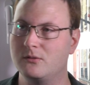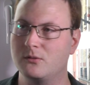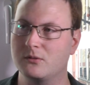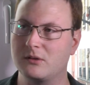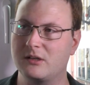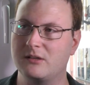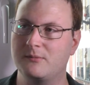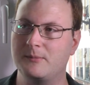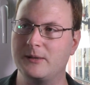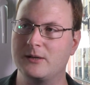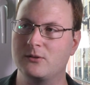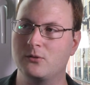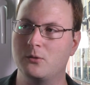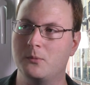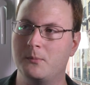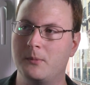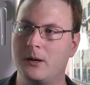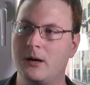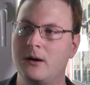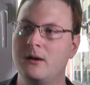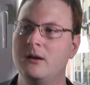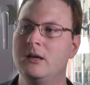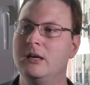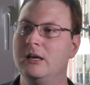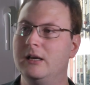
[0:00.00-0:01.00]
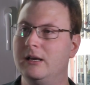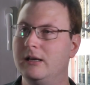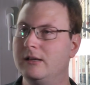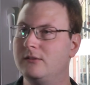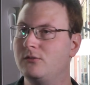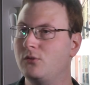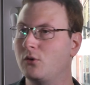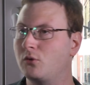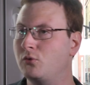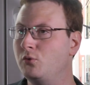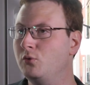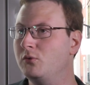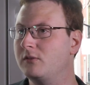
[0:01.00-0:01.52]
si respecte pas. Et
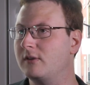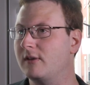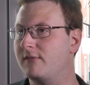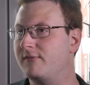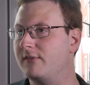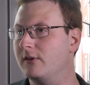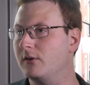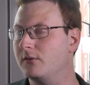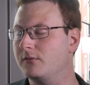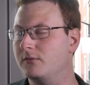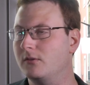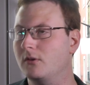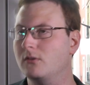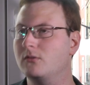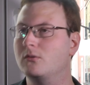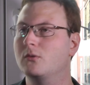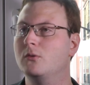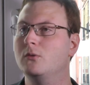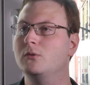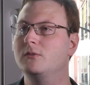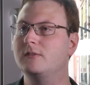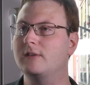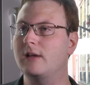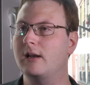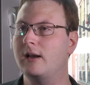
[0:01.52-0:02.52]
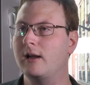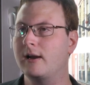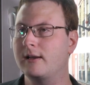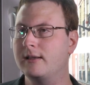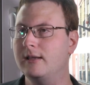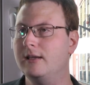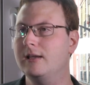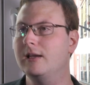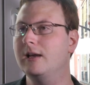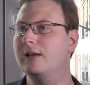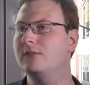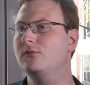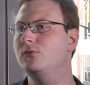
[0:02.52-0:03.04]
surtout, ça fait en sorte que le
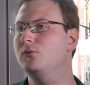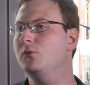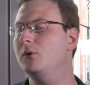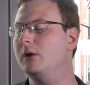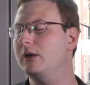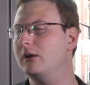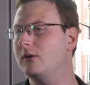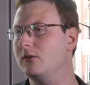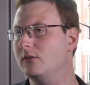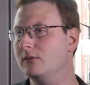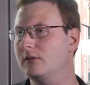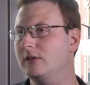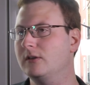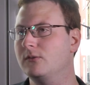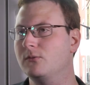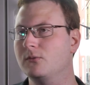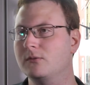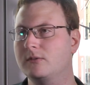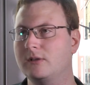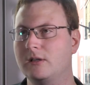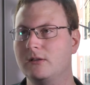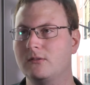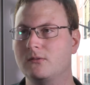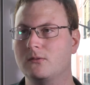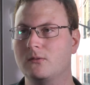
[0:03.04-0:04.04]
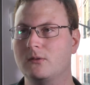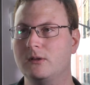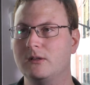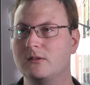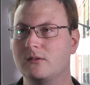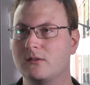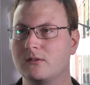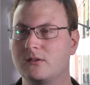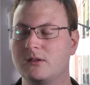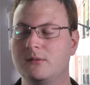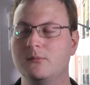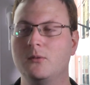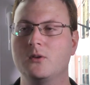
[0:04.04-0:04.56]
salarié est assuré quand il conteste son
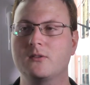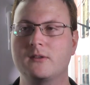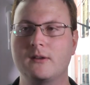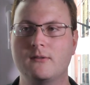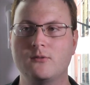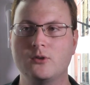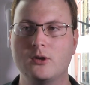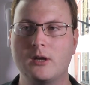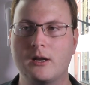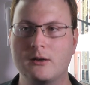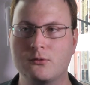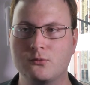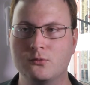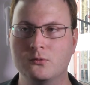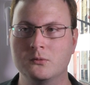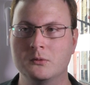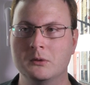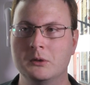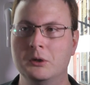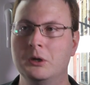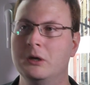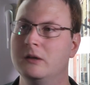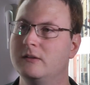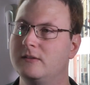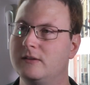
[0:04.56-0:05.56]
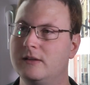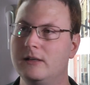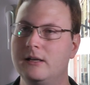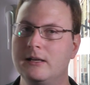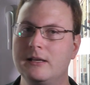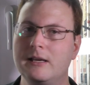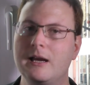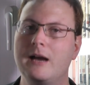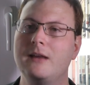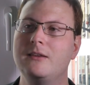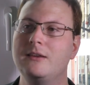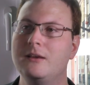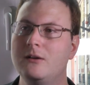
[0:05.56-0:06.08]
licenciement que ça vaudra le coup. S'il
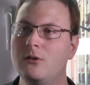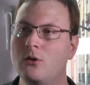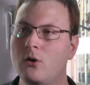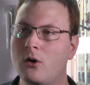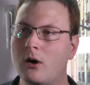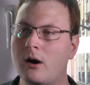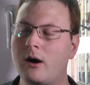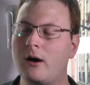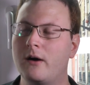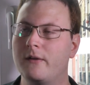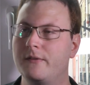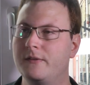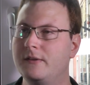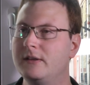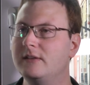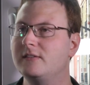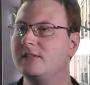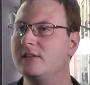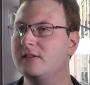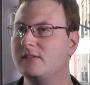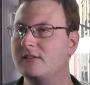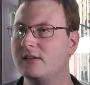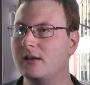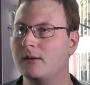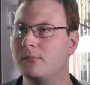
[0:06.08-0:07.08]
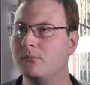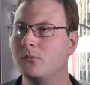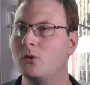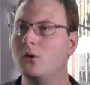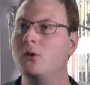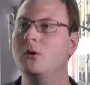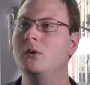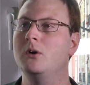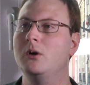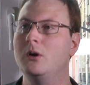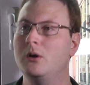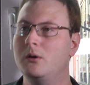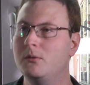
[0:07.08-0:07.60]
gagne, il aura
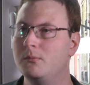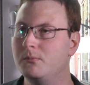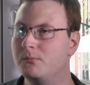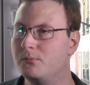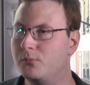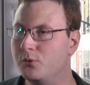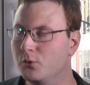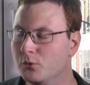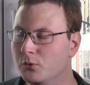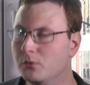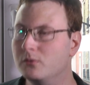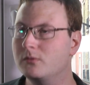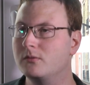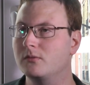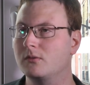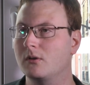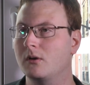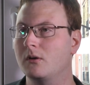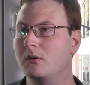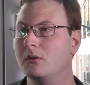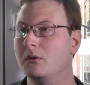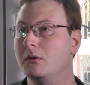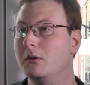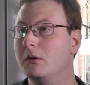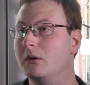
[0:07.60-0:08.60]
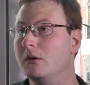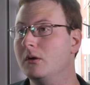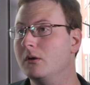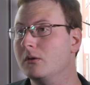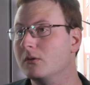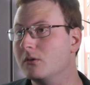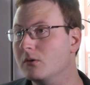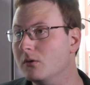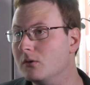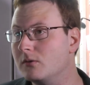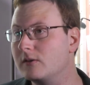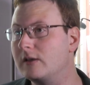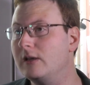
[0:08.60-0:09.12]
nécessairement plus
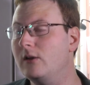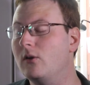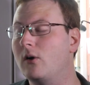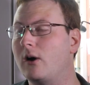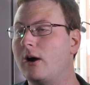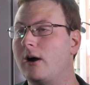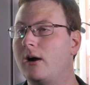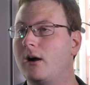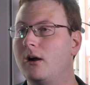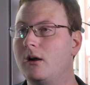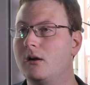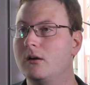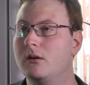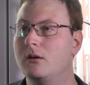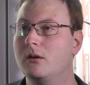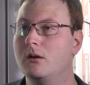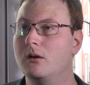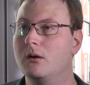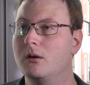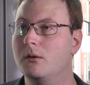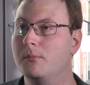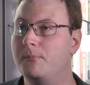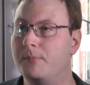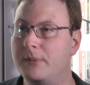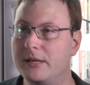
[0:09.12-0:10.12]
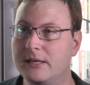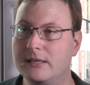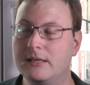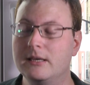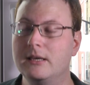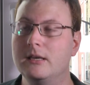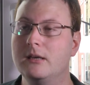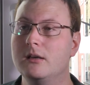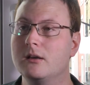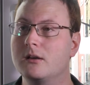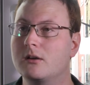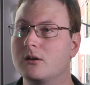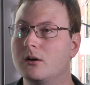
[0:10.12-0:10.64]
que ce qu'il aura euh,
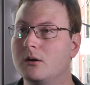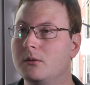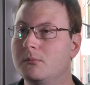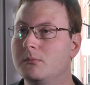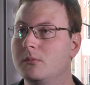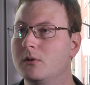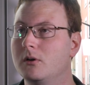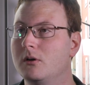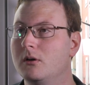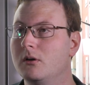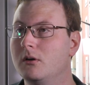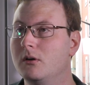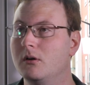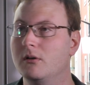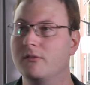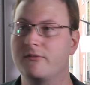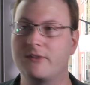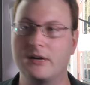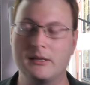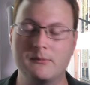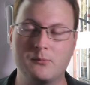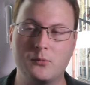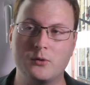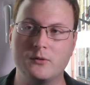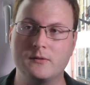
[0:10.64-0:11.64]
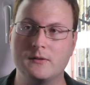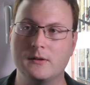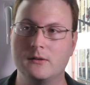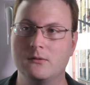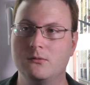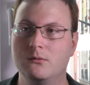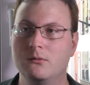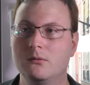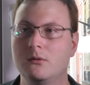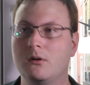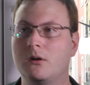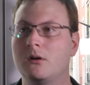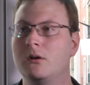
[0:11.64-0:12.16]
payé comme euh, frais de
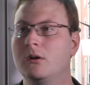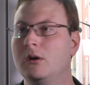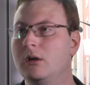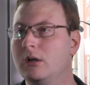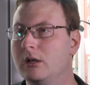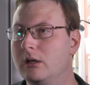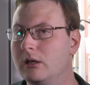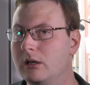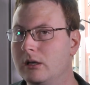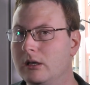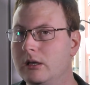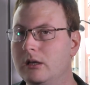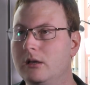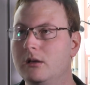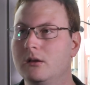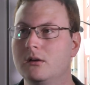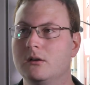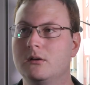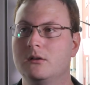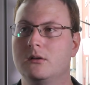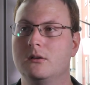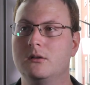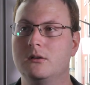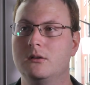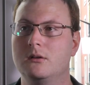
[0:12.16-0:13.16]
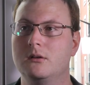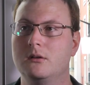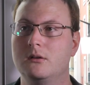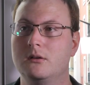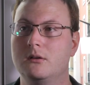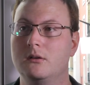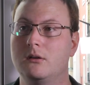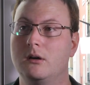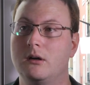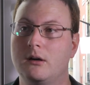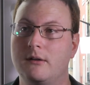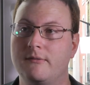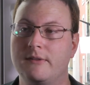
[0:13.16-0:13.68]
procédure et
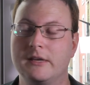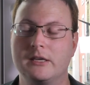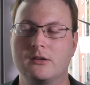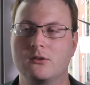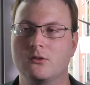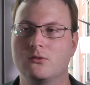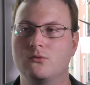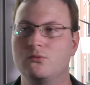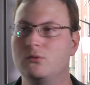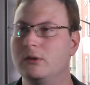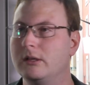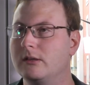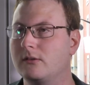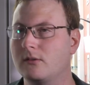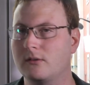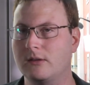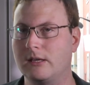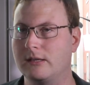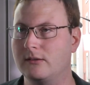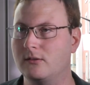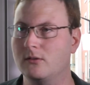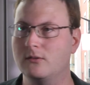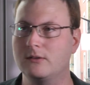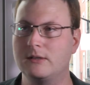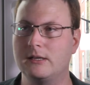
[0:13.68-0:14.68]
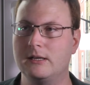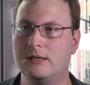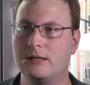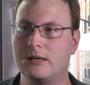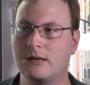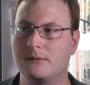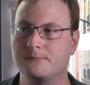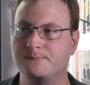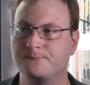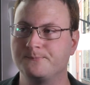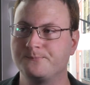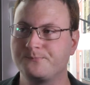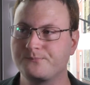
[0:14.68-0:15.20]
avec tous les temps d'attente qu'il y a.